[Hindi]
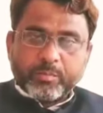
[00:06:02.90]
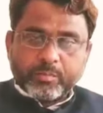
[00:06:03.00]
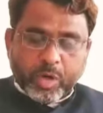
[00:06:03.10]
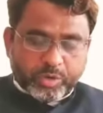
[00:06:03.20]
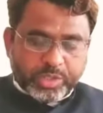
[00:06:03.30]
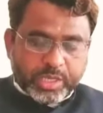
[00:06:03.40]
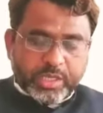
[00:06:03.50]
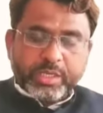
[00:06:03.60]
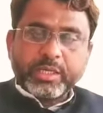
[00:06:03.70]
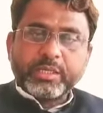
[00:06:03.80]
भौधीय
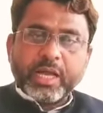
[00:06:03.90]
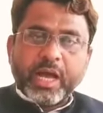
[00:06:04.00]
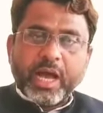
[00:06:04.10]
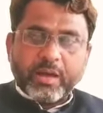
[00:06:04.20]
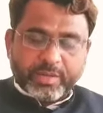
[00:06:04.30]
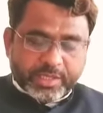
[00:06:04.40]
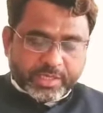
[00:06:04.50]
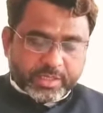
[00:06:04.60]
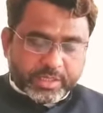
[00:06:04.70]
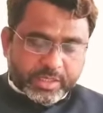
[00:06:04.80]
या
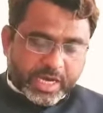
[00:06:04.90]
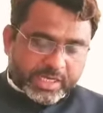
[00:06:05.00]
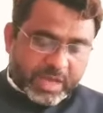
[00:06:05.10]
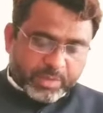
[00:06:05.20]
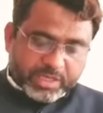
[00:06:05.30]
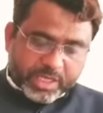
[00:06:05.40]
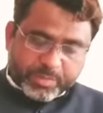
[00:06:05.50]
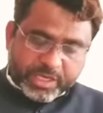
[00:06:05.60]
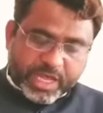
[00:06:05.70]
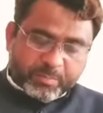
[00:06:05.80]
आवेदक का नाम लिखकर
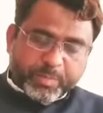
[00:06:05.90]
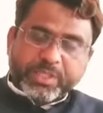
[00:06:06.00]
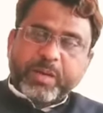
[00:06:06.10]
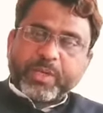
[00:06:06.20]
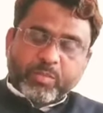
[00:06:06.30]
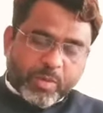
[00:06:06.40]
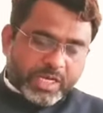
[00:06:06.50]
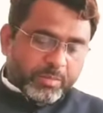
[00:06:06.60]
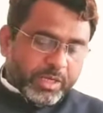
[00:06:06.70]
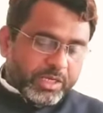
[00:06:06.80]
अपना नाम पता अपना
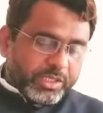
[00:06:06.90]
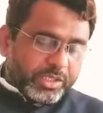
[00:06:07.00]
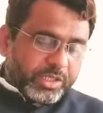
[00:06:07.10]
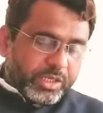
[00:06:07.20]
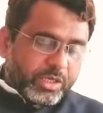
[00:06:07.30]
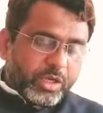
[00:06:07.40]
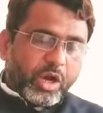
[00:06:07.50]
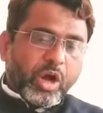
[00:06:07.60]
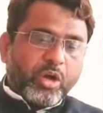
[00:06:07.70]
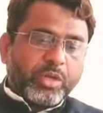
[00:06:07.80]
मोबाइल नंबर लिख दीजिए
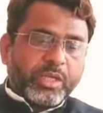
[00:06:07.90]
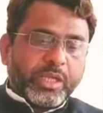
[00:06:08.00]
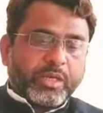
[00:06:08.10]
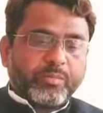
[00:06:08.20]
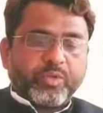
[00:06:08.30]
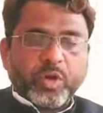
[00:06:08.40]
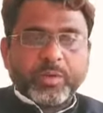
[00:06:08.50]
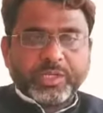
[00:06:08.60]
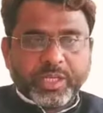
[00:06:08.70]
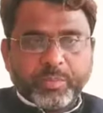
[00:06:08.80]
और एक
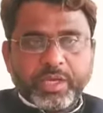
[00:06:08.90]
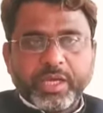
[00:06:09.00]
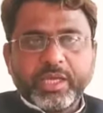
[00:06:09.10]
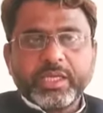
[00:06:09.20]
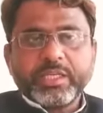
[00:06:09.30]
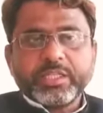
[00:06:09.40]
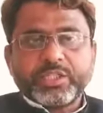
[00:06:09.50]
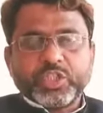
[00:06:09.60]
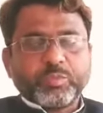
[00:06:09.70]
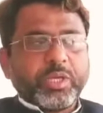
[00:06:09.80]
फॉर्मेट ये भी है
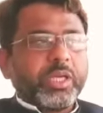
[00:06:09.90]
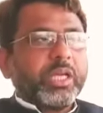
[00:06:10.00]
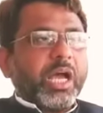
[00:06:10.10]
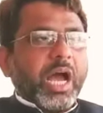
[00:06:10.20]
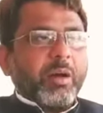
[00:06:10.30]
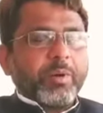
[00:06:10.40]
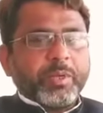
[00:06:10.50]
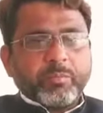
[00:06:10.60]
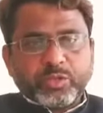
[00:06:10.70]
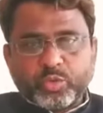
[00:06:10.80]
जिसमें आप
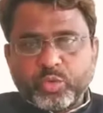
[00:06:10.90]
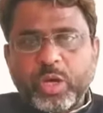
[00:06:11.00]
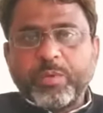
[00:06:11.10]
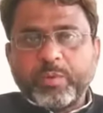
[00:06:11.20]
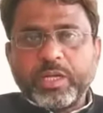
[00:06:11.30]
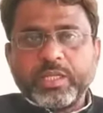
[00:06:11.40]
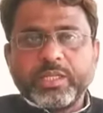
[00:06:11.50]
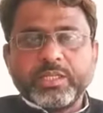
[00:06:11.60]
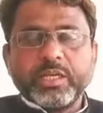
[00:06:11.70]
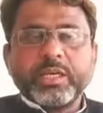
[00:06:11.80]
अपने मजदूरों का विवरण लिख
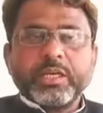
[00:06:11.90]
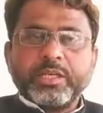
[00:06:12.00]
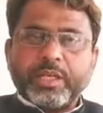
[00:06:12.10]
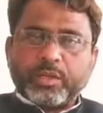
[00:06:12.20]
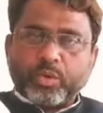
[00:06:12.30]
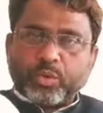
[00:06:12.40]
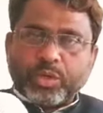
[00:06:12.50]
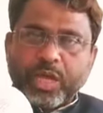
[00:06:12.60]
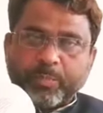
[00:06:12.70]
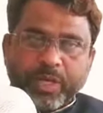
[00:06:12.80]
दीजिए ये दोनों
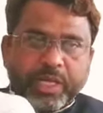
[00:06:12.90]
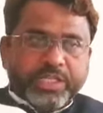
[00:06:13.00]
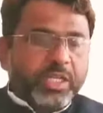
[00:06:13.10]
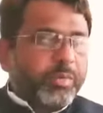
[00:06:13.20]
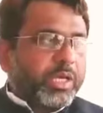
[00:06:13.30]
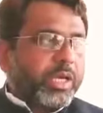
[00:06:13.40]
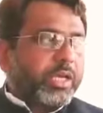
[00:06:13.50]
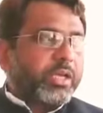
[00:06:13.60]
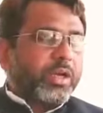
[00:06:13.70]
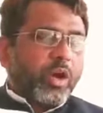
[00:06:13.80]
ये एप्लीकेशन भी है
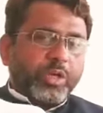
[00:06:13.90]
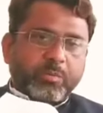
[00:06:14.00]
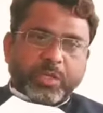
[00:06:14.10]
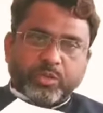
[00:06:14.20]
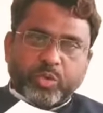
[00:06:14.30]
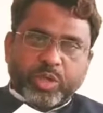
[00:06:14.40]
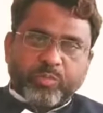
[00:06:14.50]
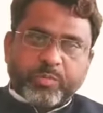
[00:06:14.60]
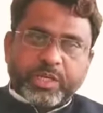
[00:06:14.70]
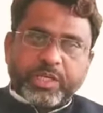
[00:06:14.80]
और ये मजदूरों की
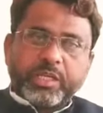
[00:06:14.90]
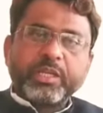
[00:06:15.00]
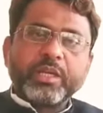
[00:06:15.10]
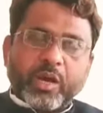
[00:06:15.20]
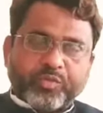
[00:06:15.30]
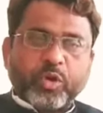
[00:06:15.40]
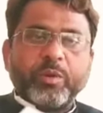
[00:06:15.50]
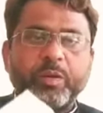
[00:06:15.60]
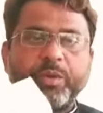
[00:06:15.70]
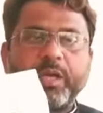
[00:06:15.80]
विवरणी का
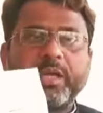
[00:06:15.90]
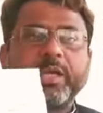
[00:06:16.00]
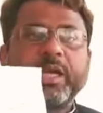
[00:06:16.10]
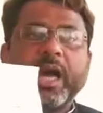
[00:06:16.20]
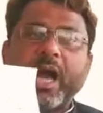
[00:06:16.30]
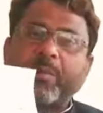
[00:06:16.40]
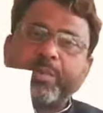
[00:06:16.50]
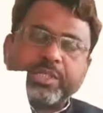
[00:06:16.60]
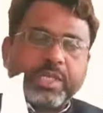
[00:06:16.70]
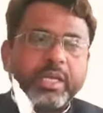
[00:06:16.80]
फॉर्मेट भी है
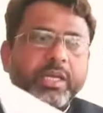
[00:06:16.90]
आप इसे